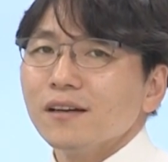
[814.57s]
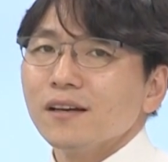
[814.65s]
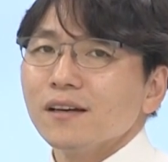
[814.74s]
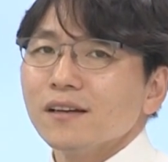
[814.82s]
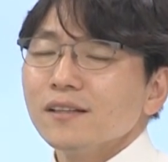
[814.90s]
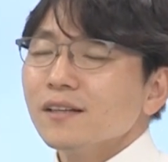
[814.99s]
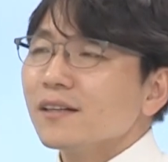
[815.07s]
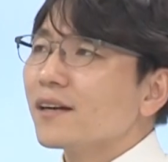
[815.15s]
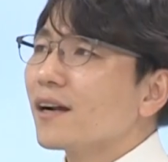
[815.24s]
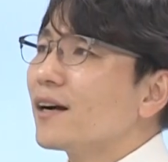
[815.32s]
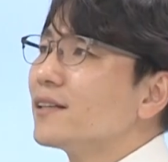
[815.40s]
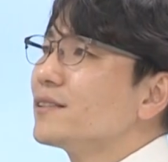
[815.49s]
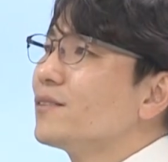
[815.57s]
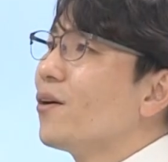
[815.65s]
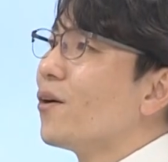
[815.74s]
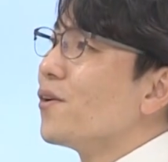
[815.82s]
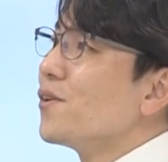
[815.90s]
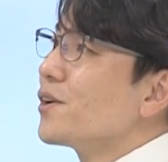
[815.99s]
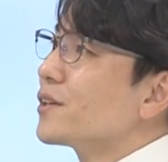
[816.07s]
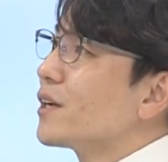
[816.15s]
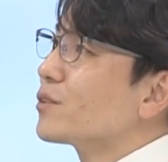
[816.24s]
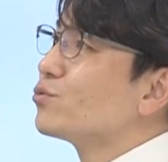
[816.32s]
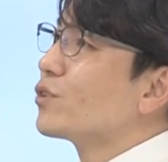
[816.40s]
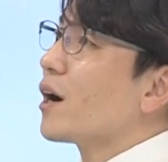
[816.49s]
예, 그래가지고
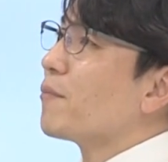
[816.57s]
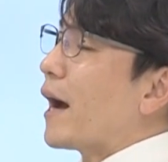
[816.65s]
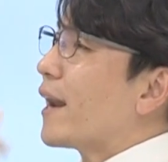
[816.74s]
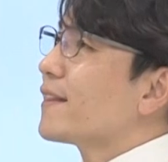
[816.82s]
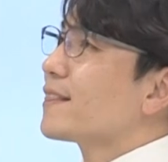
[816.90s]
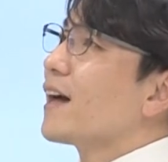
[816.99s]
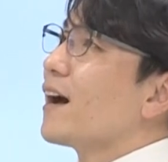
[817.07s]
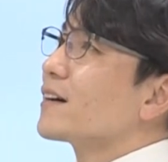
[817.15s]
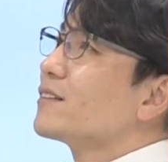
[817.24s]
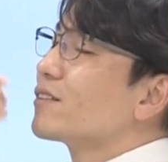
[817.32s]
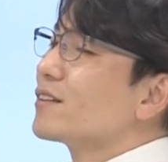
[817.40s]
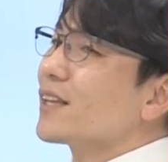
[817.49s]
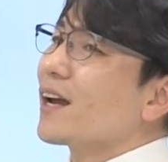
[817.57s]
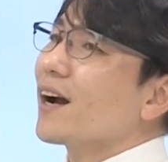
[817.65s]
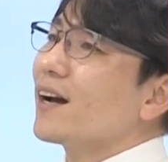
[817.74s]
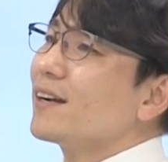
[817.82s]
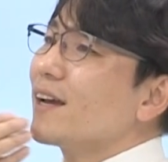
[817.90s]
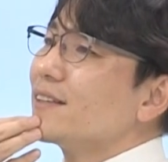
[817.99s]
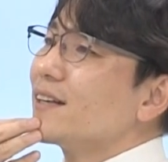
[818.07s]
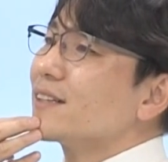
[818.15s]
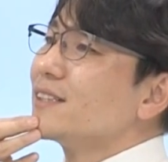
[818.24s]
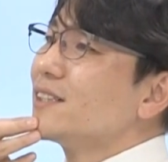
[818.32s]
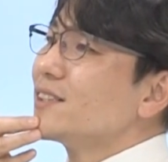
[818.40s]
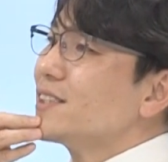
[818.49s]
그냥 누가 말했다 그거를 따라가는 게 아니라
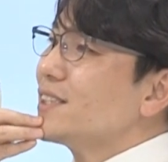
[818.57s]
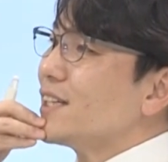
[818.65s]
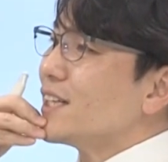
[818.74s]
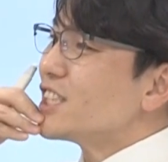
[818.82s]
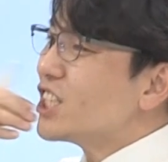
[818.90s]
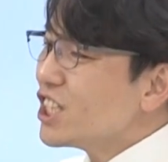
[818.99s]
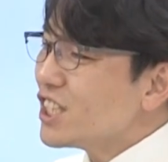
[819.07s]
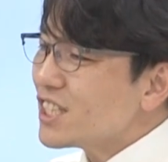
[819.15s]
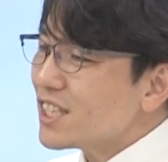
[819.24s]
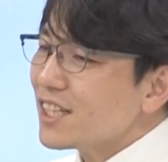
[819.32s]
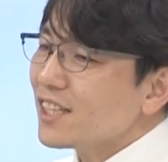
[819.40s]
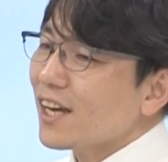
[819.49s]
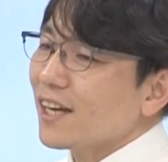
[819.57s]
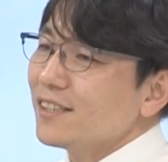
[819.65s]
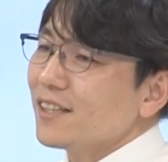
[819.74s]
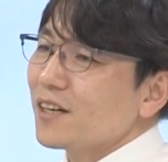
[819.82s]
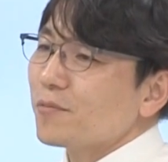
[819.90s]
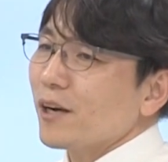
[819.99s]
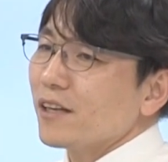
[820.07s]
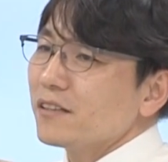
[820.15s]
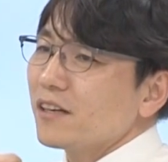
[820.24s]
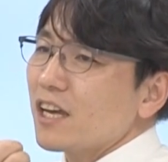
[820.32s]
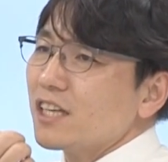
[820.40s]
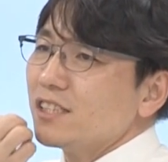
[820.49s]
그것이 진실이냐 아니냐를
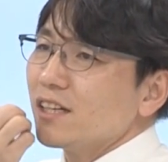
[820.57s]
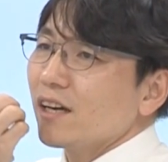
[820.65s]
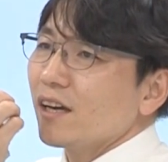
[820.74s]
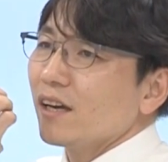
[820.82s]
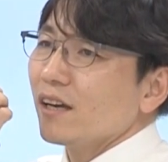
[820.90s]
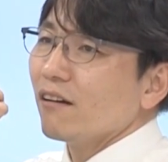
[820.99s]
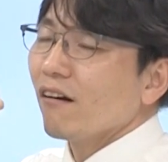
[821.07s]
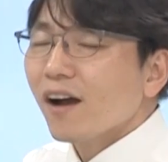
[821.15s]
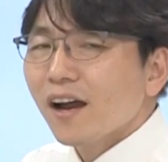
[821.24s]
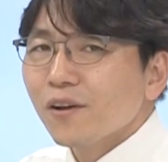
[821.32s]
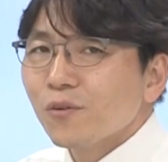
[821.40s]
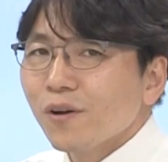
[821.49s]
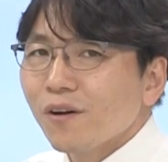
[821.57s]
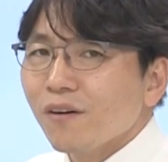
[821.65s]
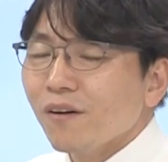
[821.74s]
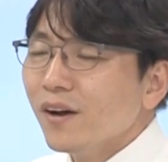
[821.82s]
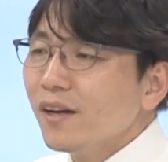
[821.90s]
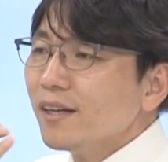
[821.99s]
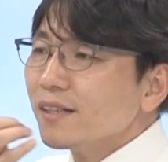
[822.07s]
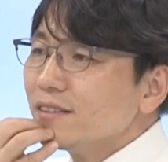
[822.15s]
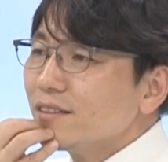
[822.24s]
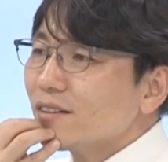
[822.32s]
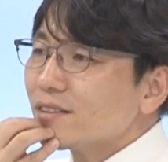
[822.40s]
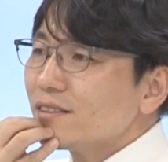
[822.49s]
밝히는 게 기자의 역할이고요.
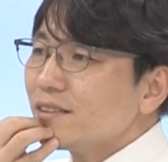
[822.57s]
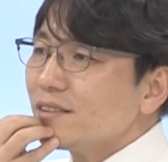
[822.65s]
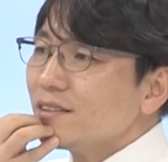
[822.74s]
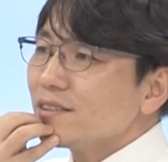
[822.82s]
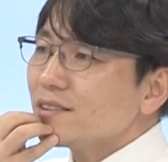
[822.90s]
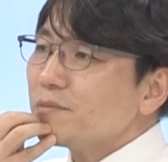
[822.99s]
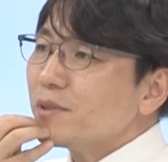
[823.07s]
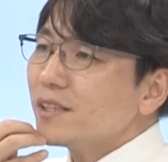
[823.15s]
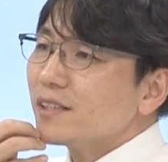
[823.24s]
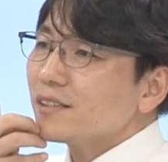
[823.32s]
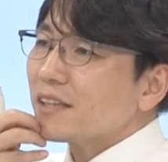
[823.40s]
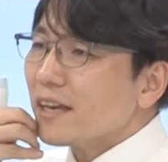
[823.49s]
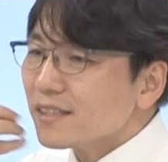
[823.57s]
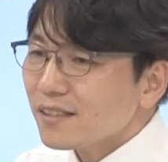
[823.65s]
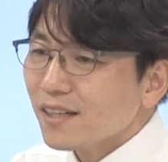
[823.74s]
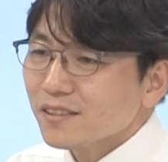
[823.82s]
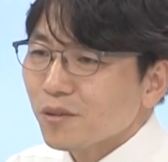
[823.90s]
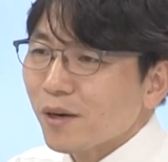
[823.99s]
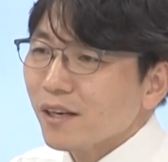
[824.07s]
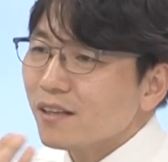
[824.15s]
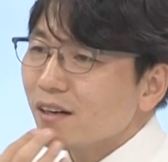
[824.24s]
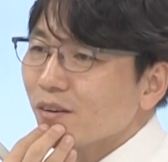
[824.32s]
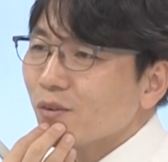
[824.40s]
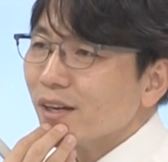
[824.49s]
그거를 시민들을 대신해서
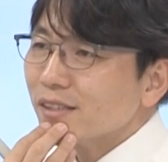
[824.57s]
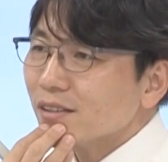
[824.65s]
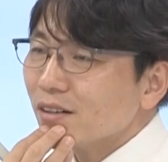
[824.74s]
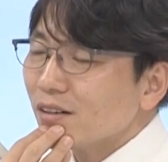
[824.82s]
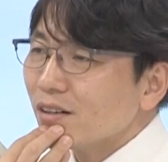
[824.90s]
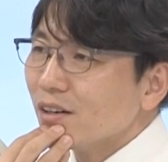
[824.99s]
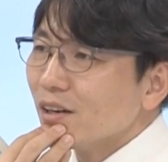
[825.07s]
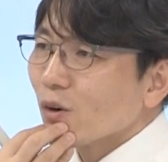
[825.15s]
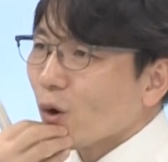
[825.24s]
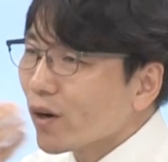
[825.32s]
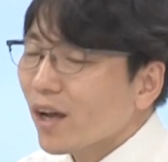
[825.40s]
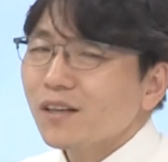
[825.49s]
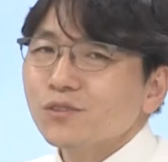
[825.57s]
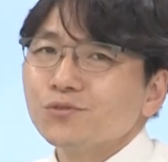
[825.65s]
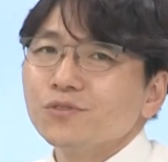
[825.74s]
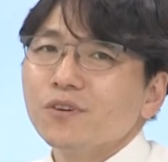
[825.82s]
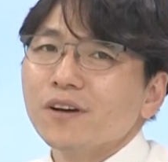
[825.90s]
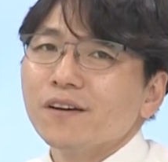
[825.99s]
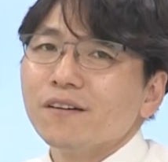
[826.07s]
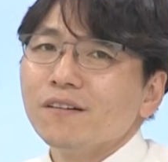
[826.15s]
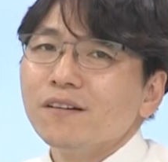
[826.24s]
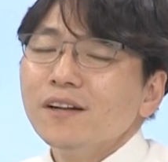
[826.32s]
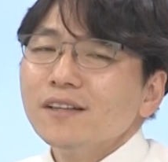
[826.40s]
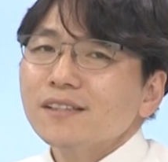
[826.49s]
밝히라고 해서 권한을 준
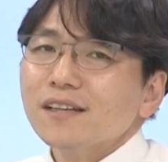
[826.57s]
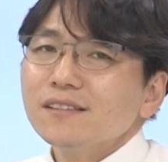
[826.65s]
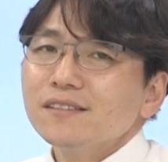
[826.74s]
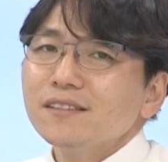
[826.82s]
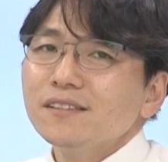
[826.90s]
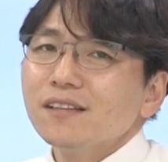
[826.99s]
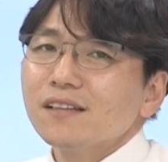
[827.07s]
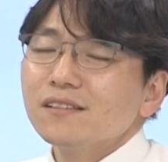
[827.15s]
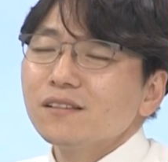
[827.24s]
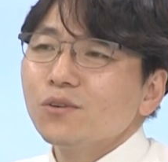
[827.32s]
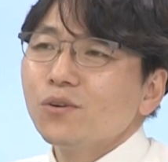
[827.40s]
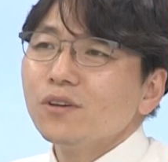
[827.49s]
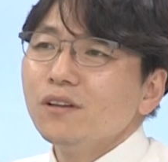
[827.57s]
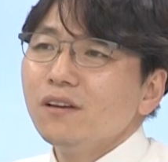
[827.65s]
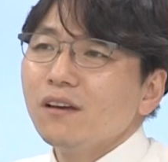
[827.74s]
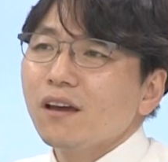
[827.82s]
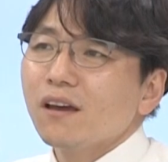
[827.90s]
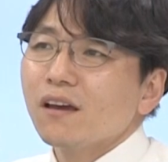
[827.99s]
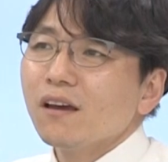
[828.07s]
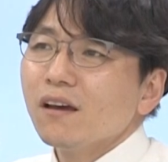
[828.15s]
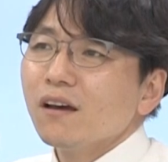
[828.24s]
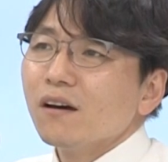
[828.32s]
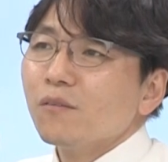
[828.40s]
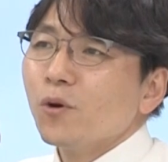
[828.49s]
거예요. 사실은 기자들도 일개
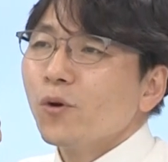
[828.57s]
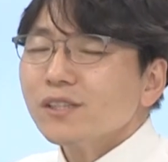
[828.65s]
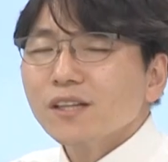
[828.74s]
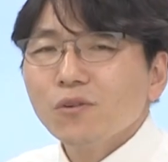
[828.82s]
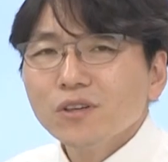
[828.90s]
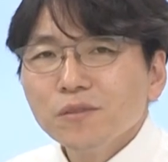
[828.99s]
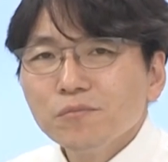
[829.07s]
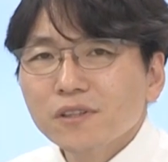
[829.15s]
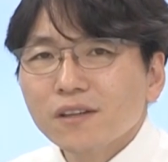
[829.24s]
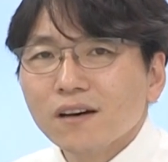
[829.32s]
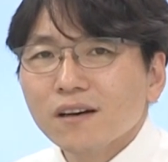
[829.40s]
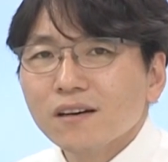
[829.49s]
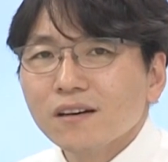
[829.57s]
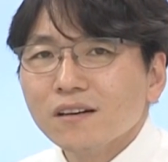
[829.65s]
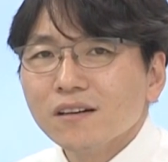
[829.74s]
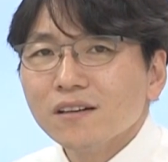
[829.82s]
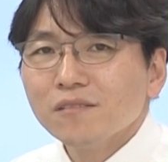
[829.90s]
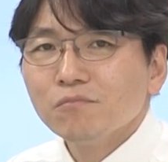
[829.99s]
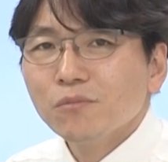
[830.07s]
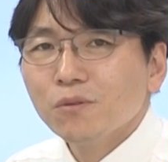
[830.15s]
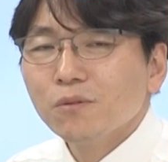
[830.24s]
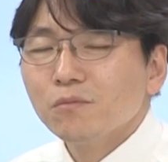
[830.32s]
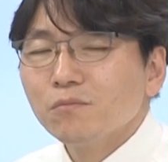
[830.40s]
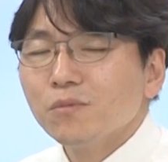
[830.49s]
뭐 회사원입니다.
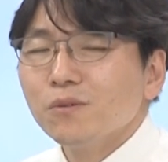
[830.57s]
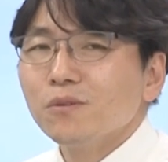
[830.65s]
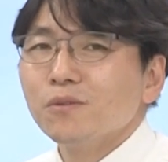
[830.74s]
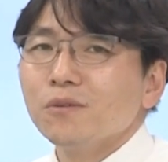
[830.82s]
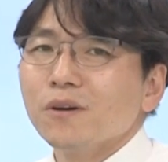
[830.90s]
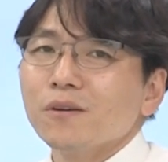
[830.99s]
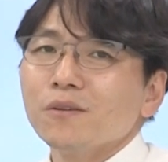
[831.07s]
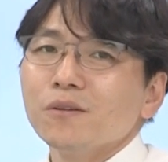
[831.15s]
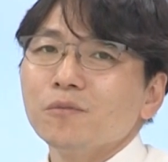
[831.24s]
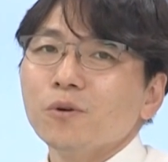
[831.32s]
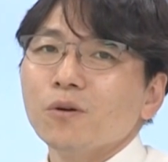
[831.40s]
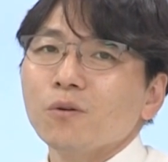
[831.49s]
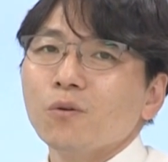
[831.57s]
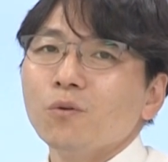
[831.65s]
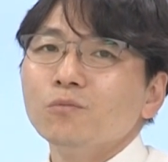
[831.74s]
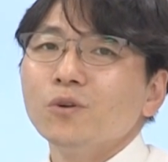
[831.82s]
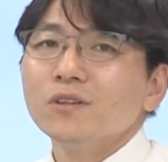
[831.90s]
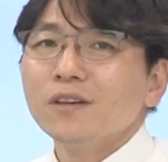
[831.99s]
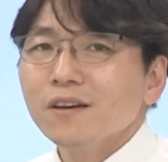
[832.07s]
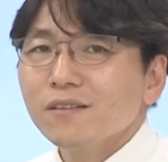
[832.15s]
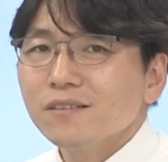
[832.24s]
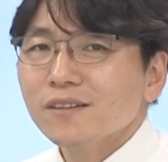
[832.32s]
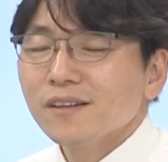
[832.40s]
뭐 뭐예요? 뭐 공무원이에요?